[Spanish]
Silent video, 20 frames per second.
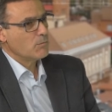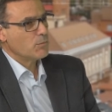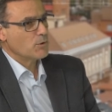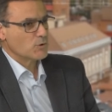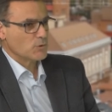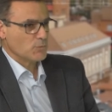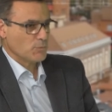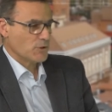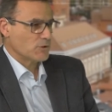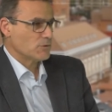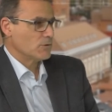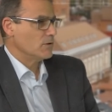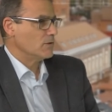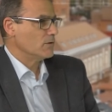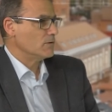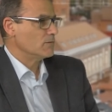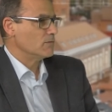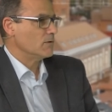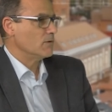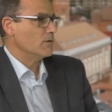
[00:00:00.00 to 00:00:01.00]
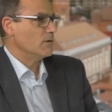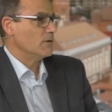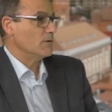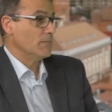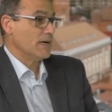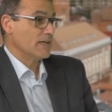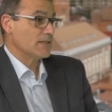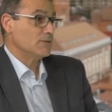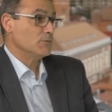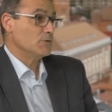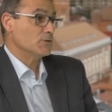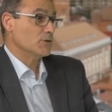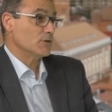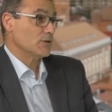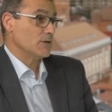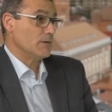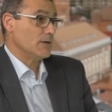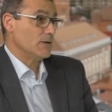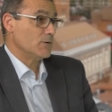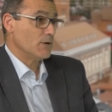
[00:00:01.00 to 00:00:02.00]
Por supuesto, en todo, y más en nuestro
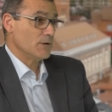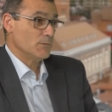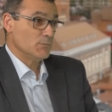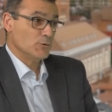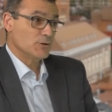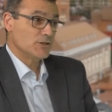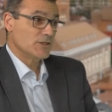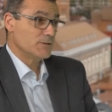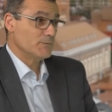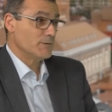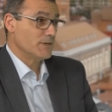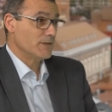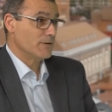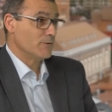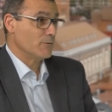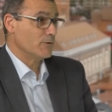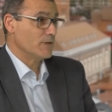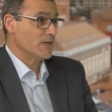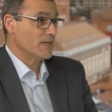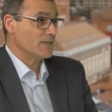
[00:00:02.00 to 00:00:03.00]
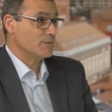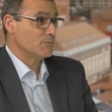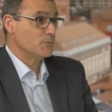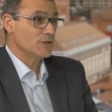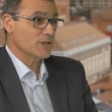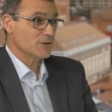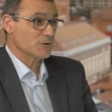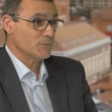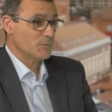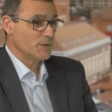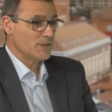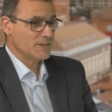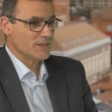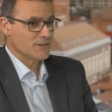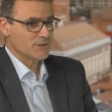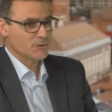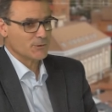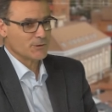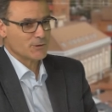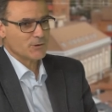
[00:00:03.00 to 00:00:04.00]
trabajo hay muchísimas dificultades y muchas sorpresas
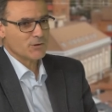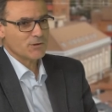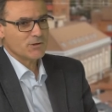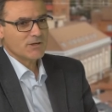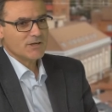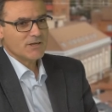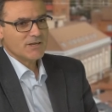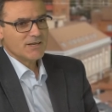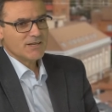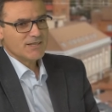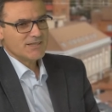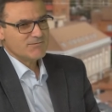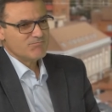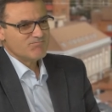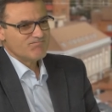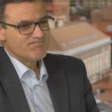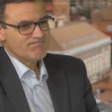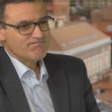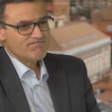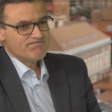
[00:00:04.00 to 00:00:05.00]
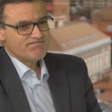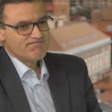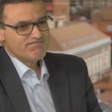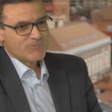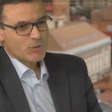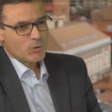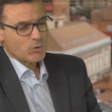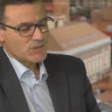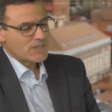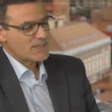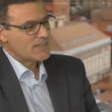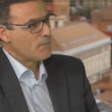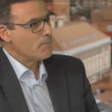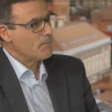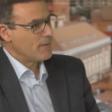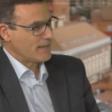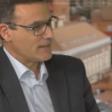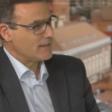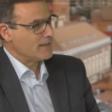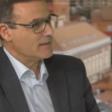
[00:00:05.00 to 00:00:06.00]
y sobre todo cosas que
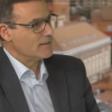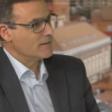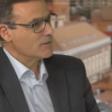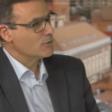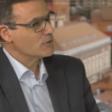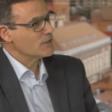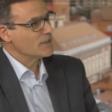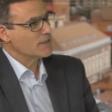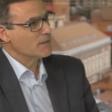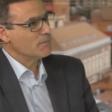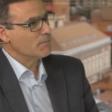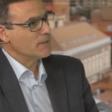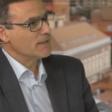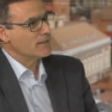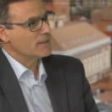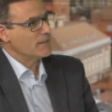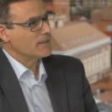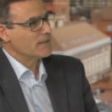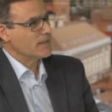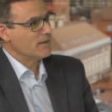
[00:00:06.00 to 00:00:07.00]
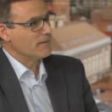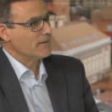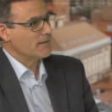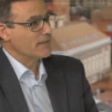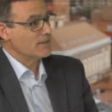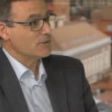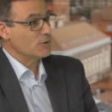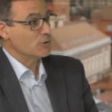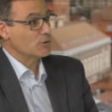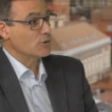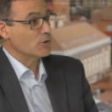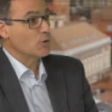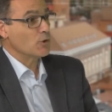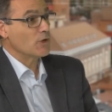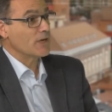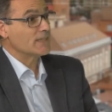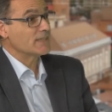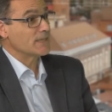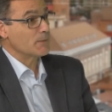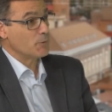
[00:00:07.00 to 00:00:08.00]
impactan, cosas que impactan que a veces no, no
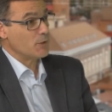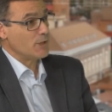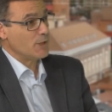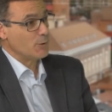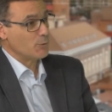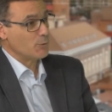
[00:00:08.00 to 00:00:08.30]
crees que puedan